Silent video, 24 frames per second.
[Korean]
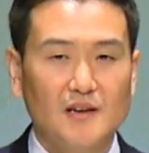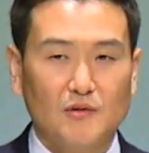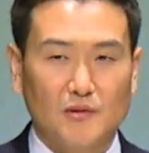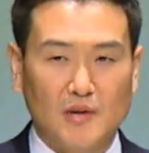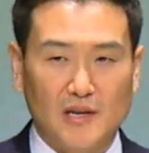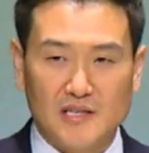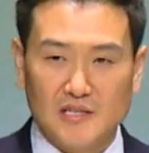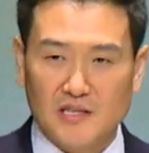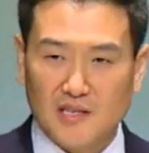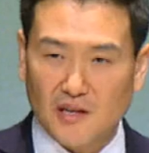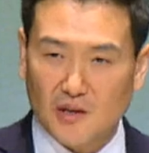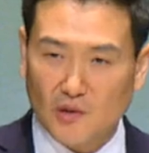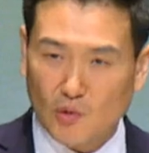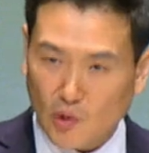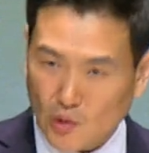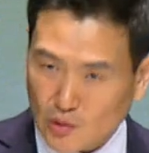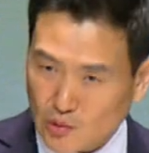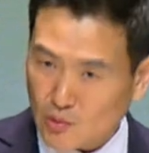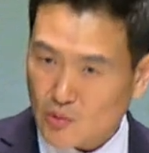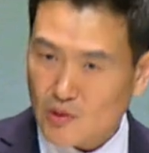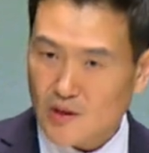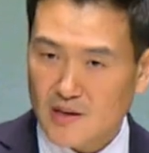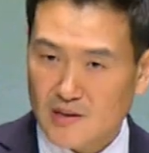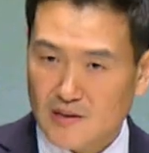굉장히
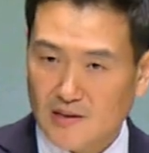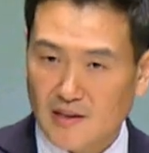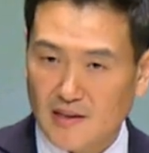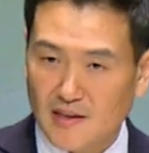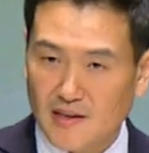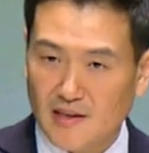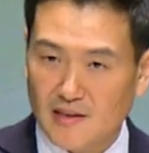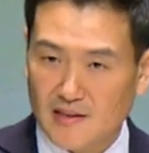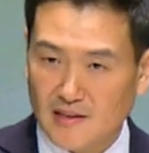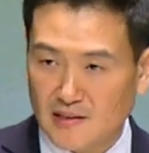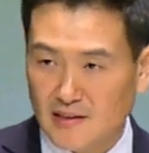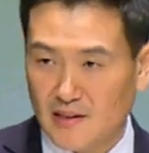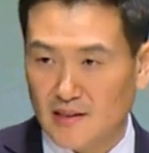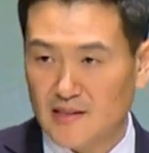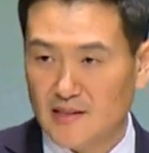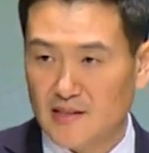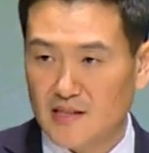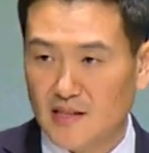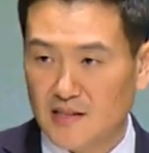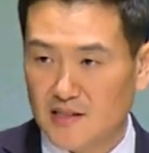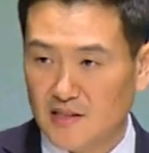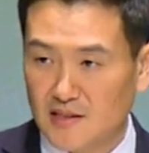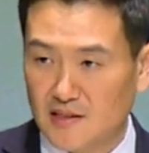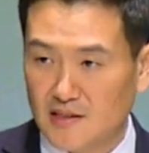혹독할 때가 있다는
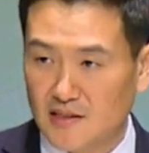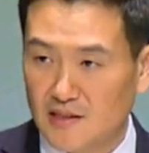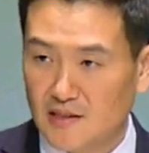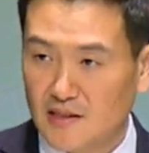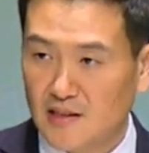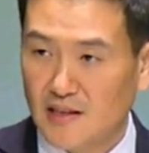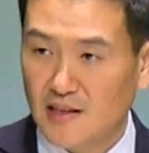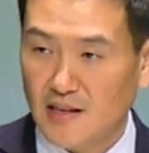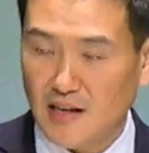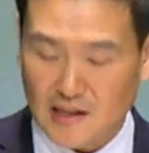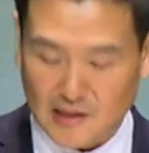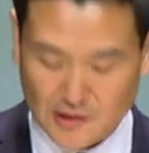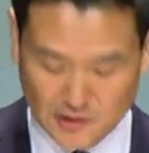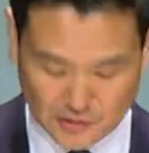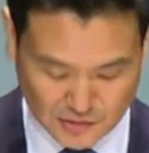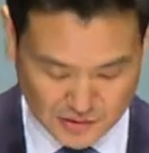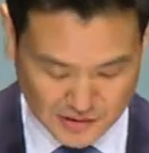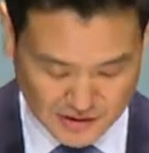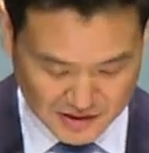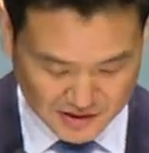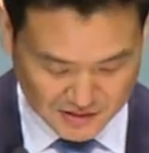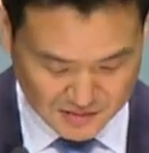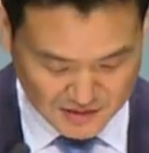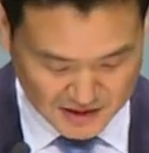사실을 알 수
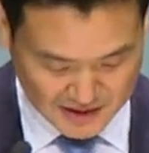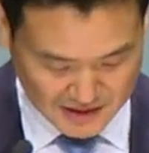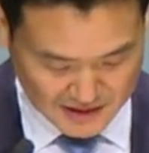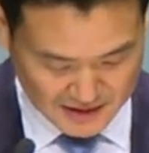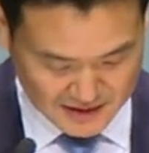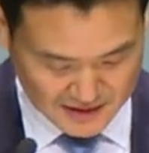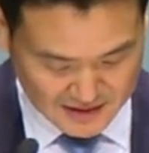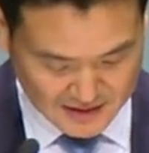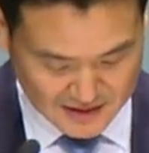있습니다.